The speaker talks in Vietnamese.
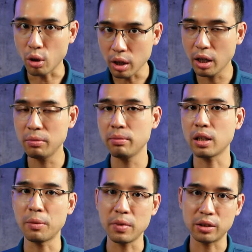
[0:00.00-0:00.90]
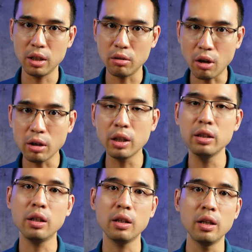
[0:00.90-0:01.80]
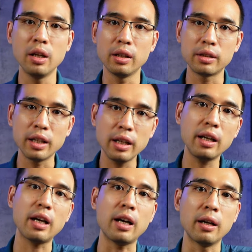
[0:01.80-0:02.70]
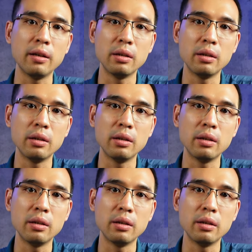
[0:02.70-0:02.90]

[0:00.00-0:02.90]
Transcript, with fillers: tốt hơn cập nhật dữ liệu ngon hơn nữa thế nên là